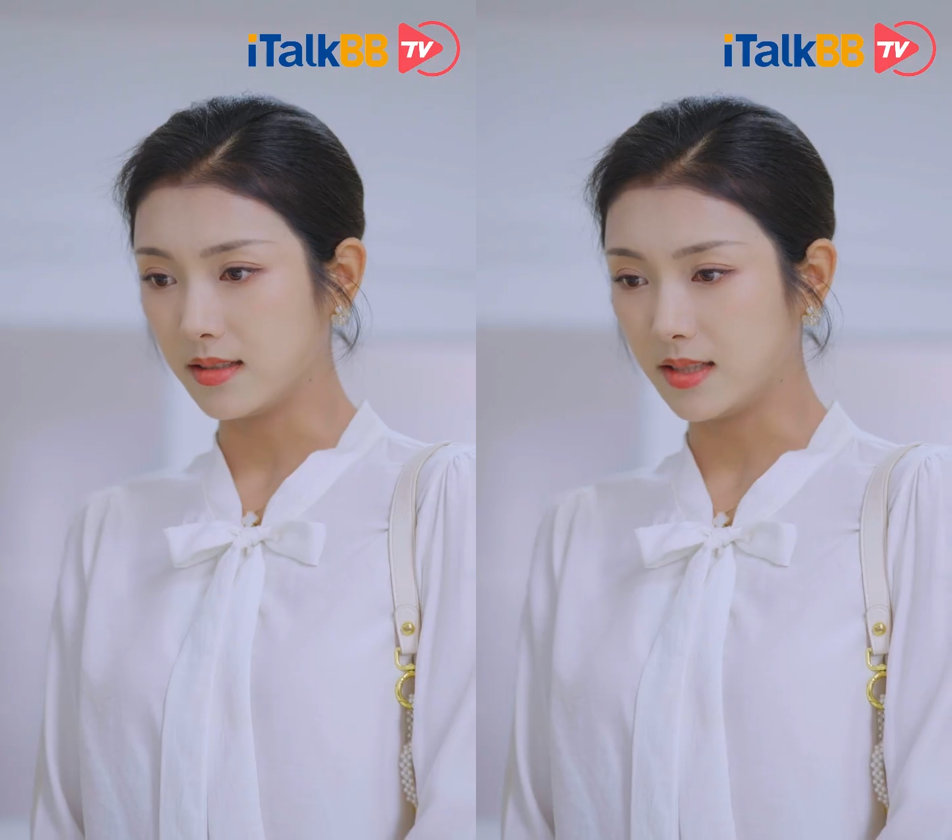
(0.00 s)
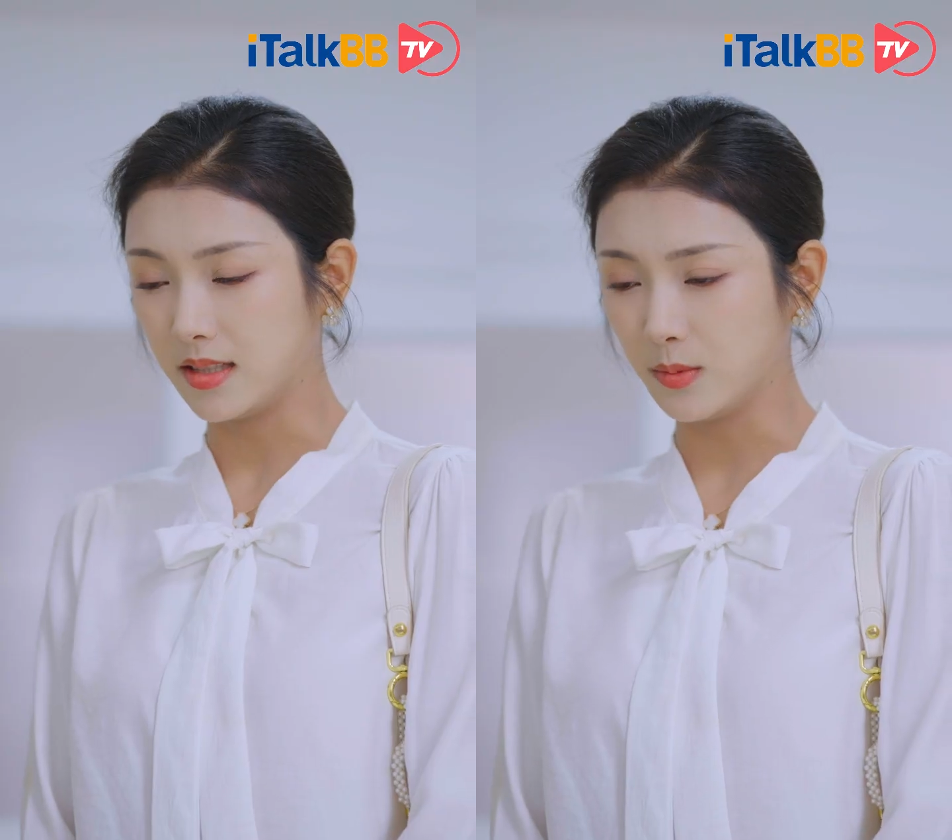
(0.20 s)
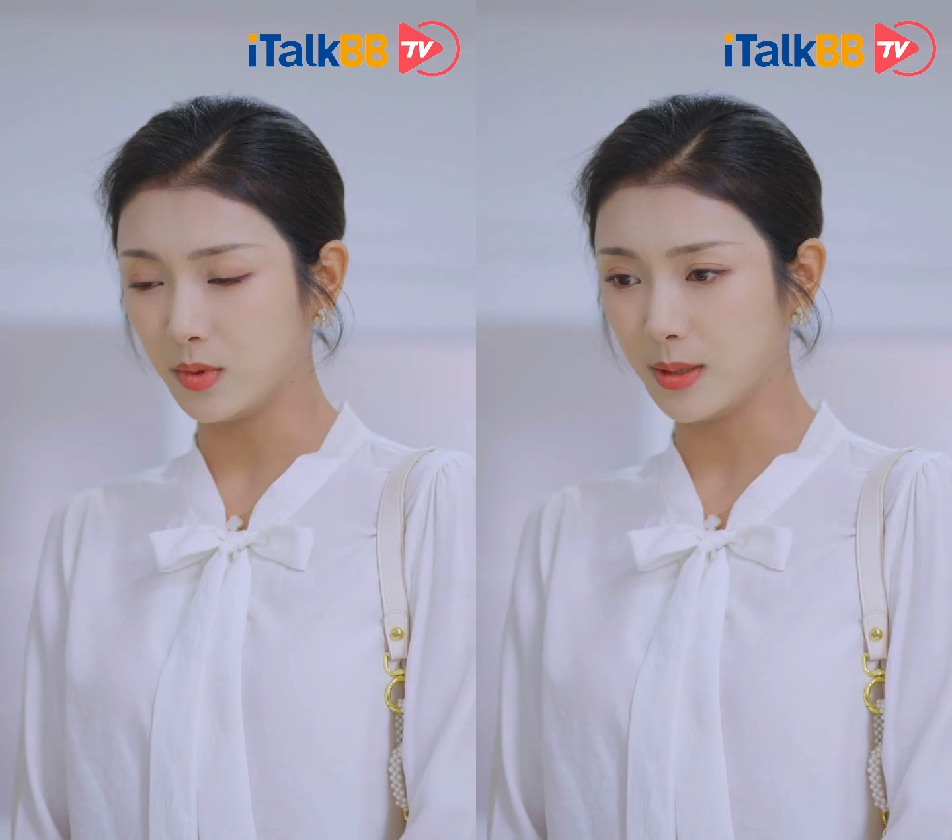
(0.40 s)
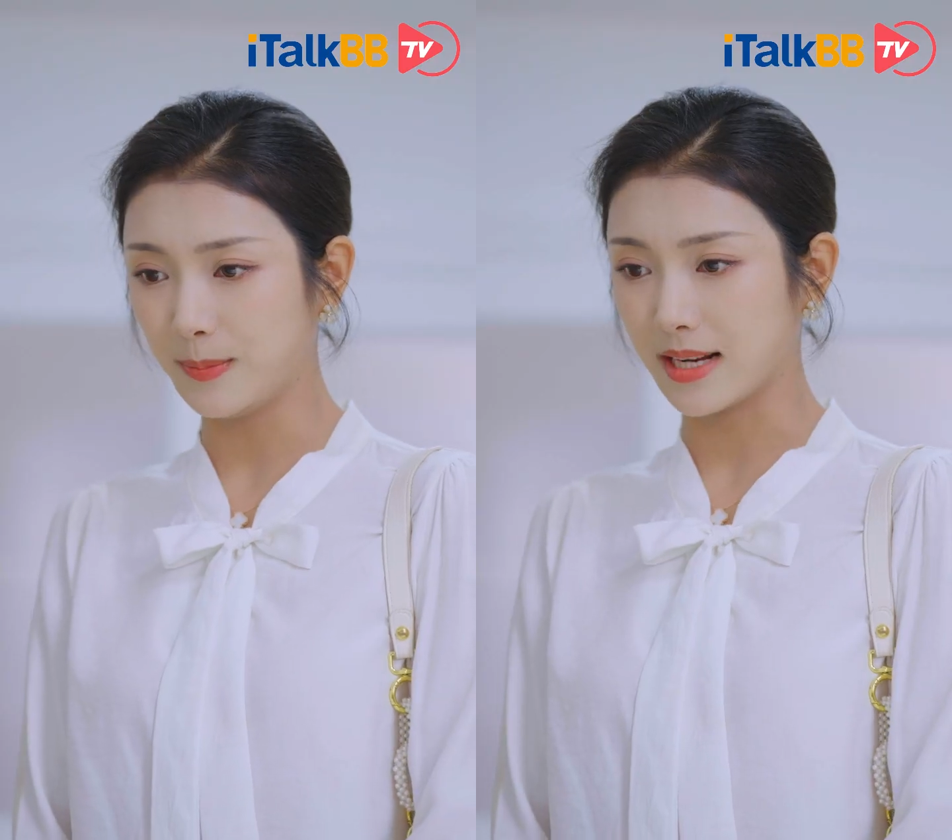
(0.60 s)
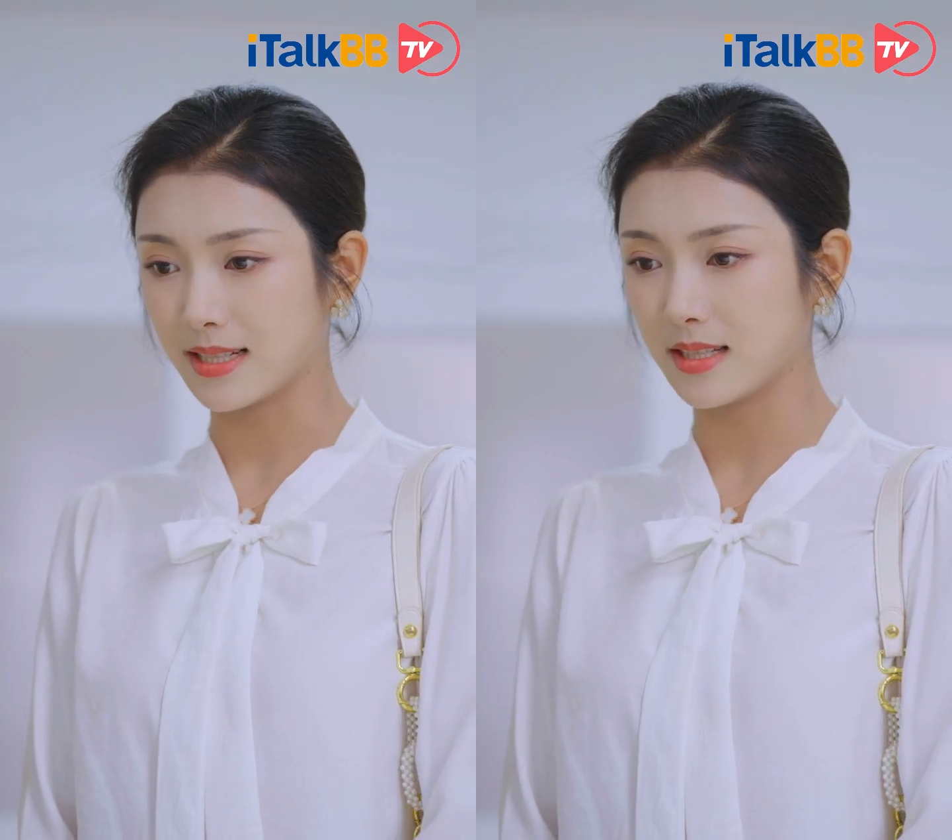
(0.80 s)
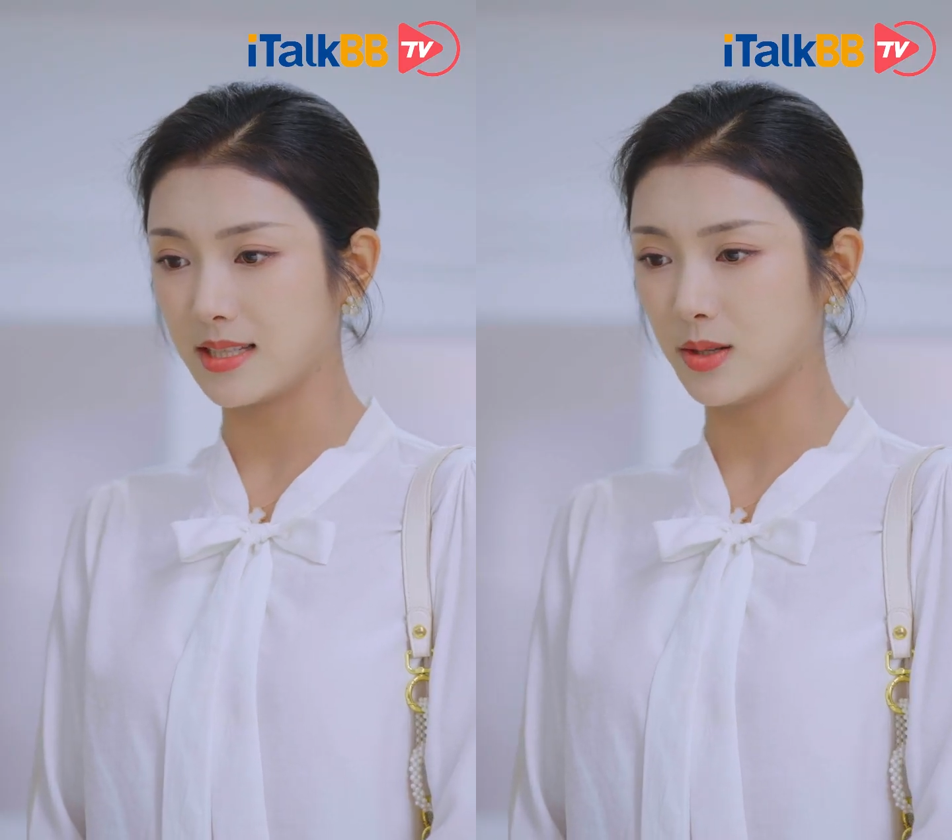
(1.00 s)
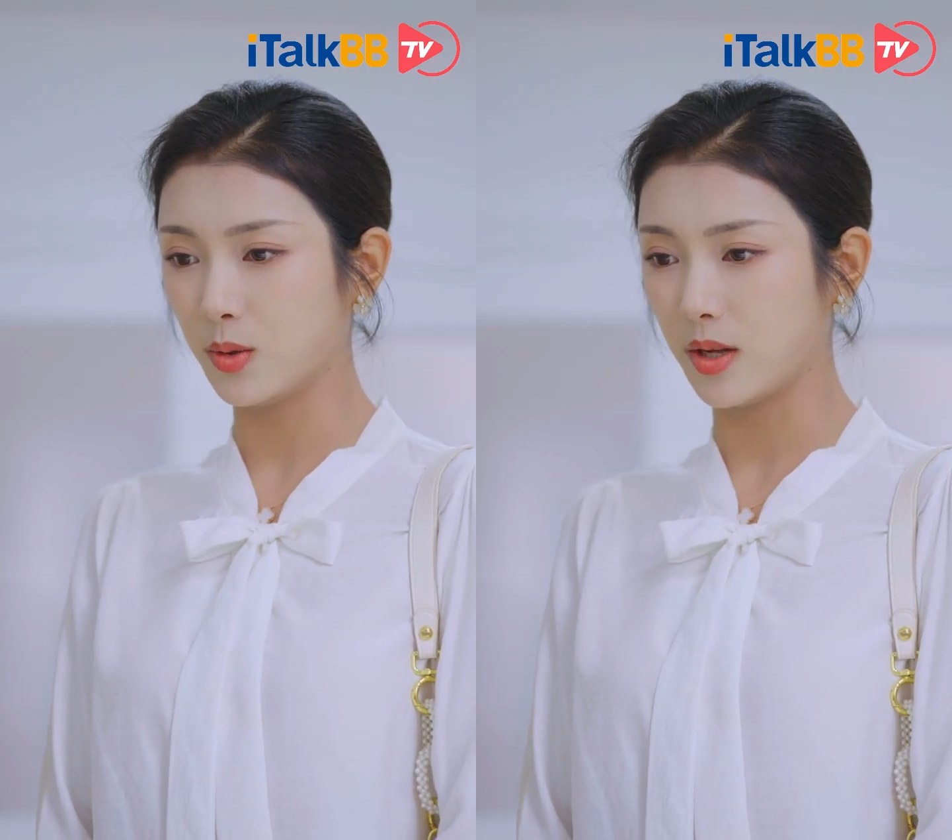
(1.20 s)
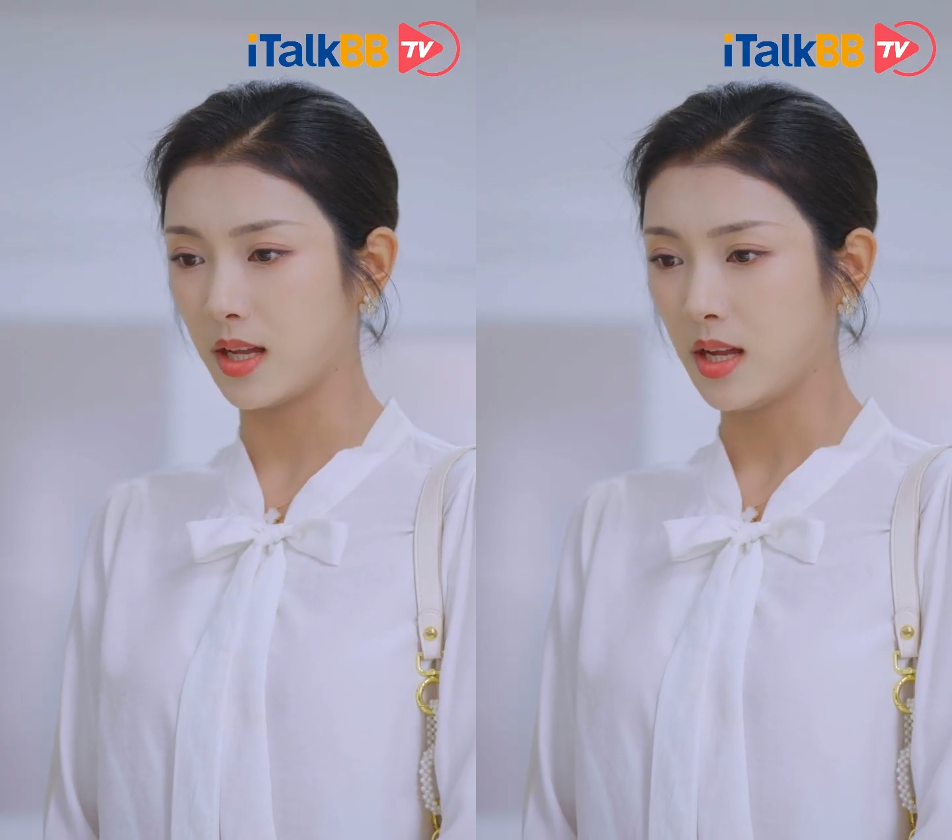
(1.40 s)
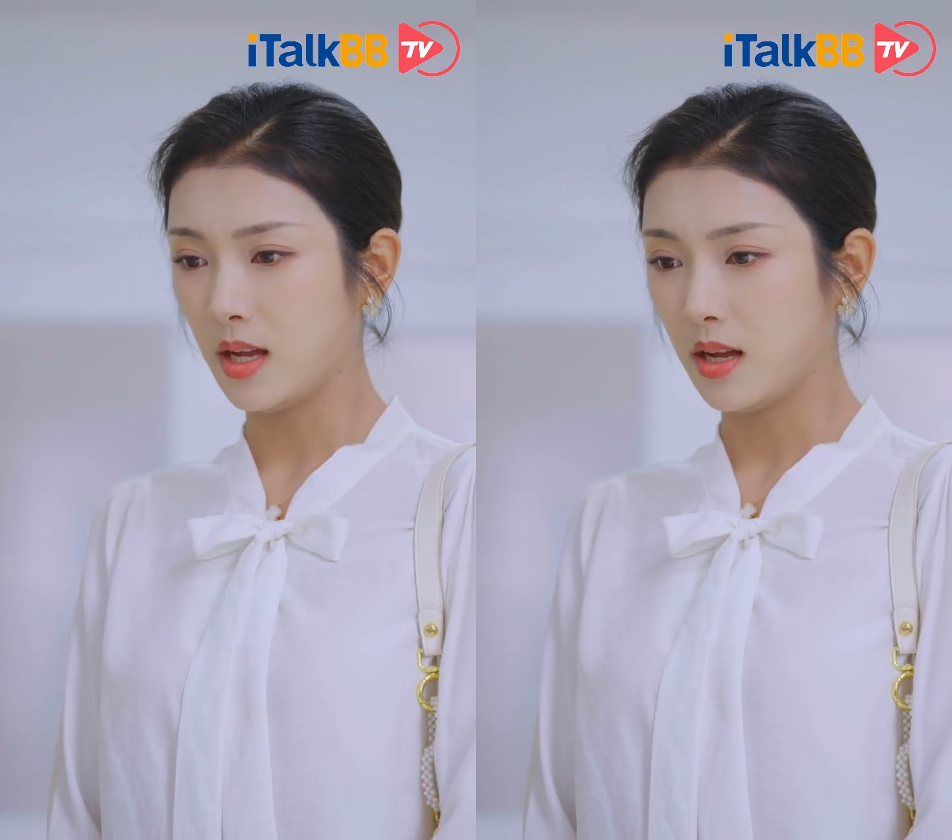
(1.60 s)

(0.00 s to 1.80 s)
你能不能把这个机会